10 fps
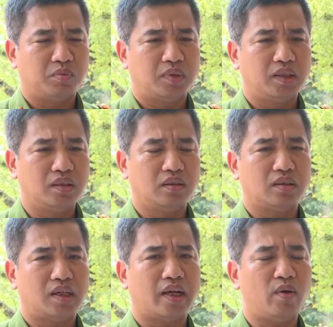xây dựng
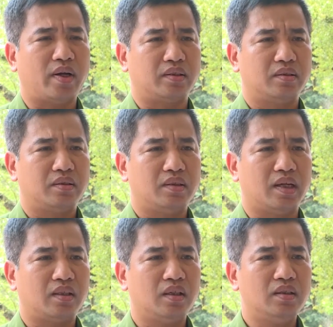các kế hoạch
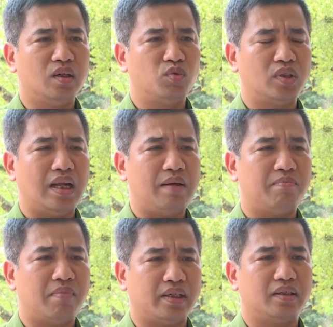để tấn công trấn áp
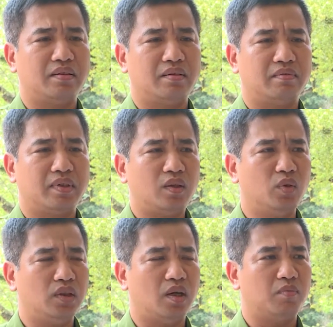mạnh với các
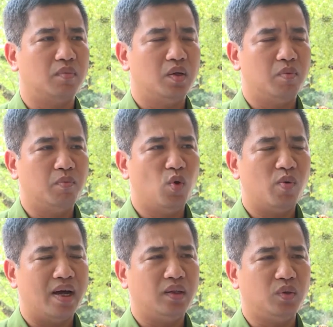đối tượng mua
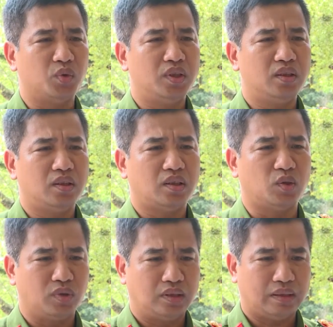bán, tổ chức sử
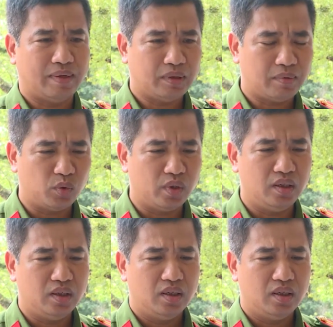dụng trái phép chất ma túy.